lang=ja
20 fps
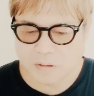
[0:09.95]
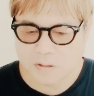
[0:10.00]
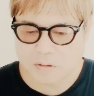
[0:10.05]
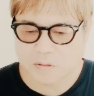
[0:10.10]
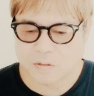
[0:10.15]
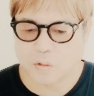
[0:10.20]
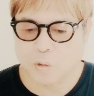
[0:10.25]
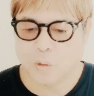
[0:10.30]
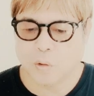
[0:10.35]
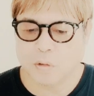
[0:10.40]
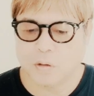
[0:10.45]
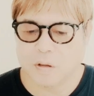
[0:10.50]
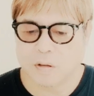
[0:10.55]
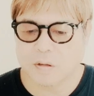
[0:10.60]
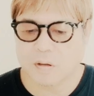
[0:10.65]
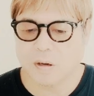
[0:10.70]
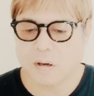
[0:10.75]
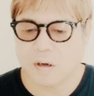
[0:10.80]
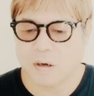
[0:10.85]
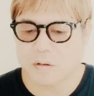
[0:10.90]
集合で
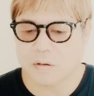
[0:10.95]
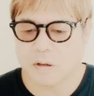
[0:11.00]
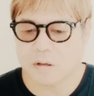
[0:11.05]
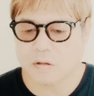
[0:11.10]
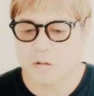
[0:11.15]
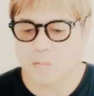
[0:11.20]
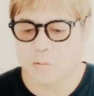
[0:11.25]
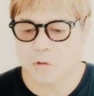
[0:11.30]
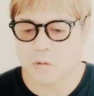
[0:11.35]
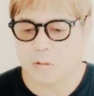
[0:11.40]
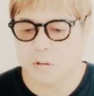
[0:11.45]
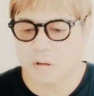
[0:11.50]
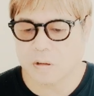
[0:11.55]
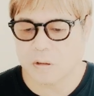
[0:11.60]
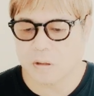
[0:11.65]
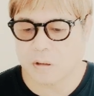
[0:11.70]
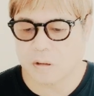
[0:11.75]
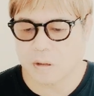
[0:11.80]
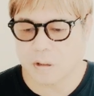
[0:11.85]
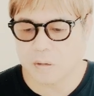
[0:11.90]
知られる橋本環
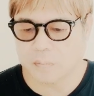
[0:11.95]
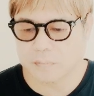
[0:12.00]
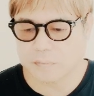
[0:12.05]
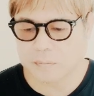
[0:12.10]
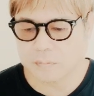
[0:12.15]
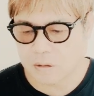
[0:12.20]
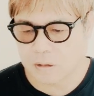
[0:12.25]
奈が